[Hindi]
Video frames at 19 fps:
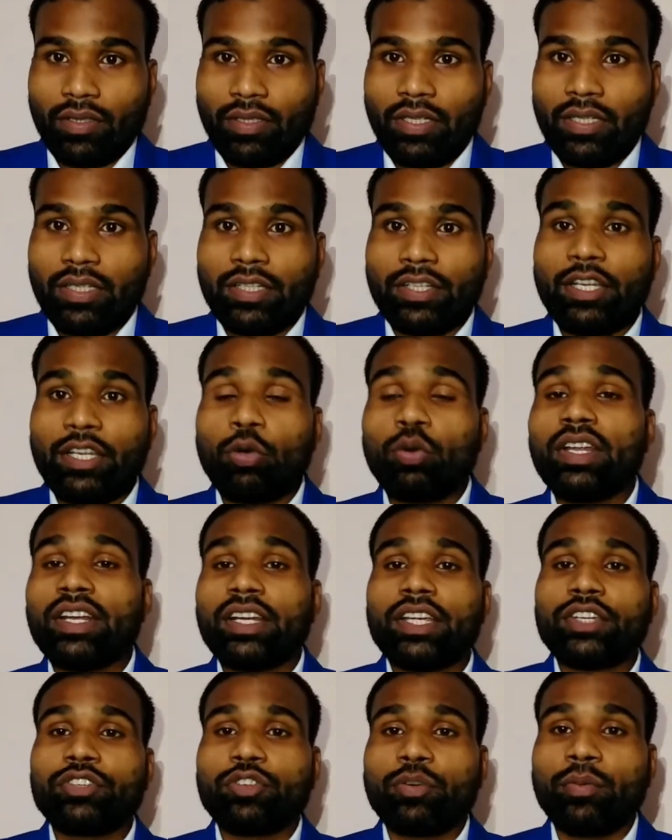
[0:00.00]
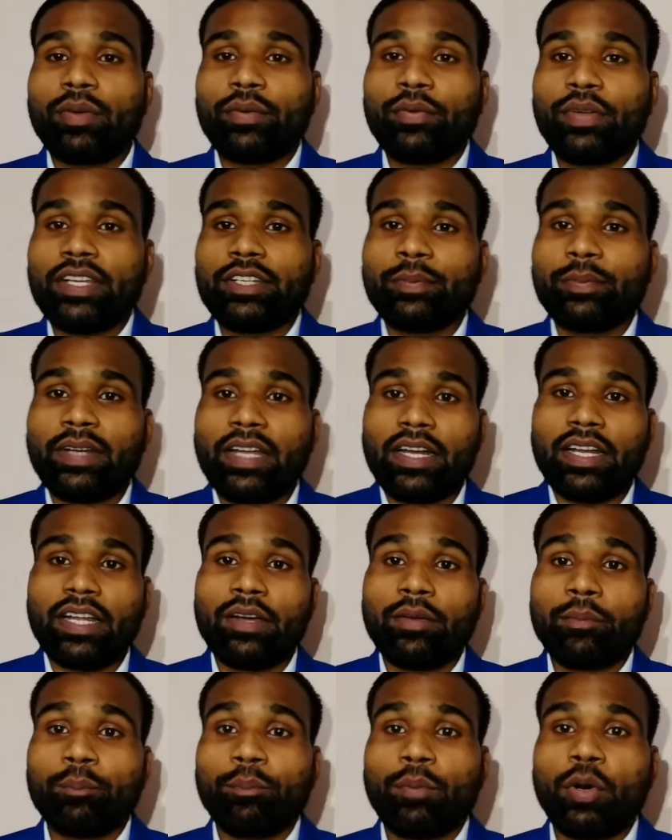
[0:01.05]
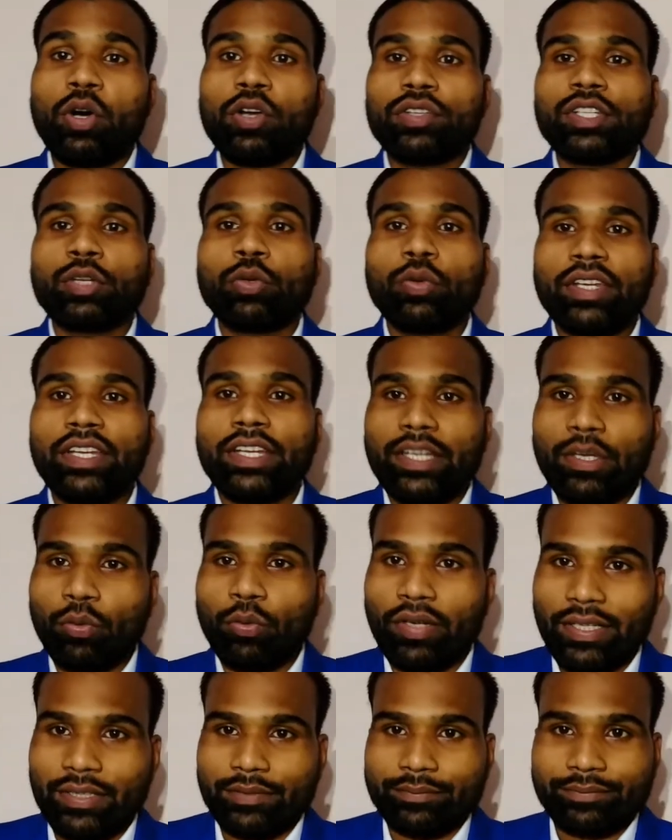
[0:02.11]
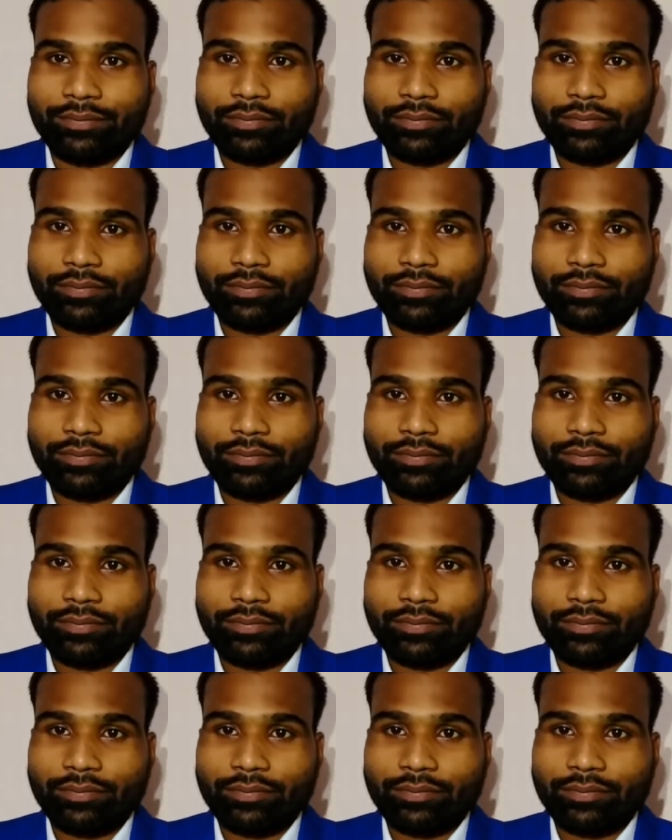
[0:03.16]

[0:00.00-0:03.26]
एक रेगुलर कस्टमर बेस बनाना बहुत जरूरी क्यों है